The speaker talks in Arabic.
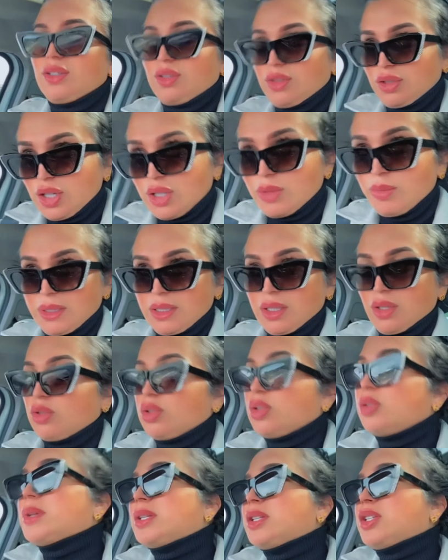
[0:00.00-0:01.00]
حيتاش ما تنقول
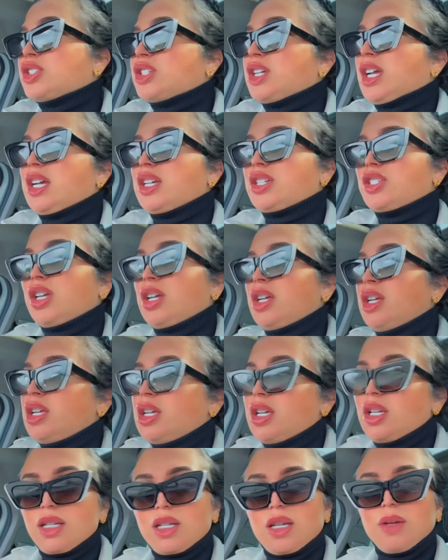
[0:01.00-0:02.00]
لهم ندير شي حاجه
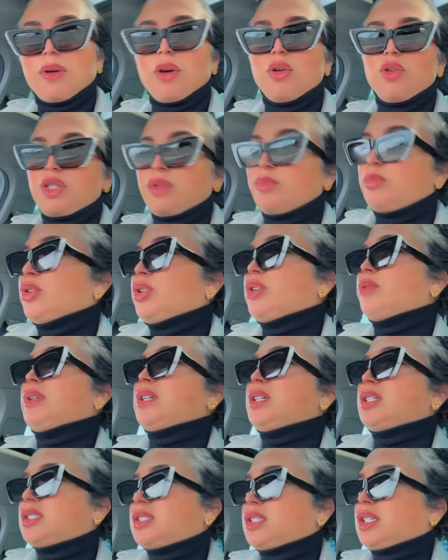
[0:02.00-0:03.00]
كيبقاو يتبعوني بلا
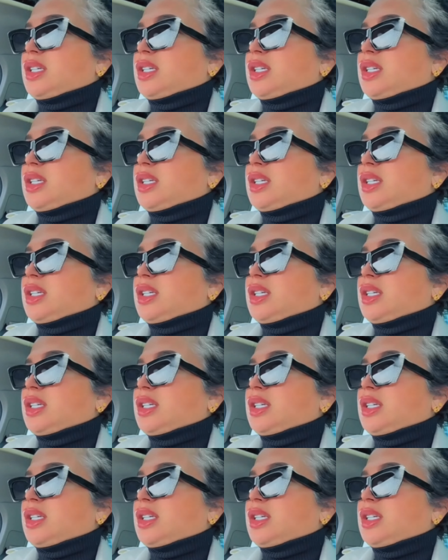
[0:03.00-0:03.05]
حتى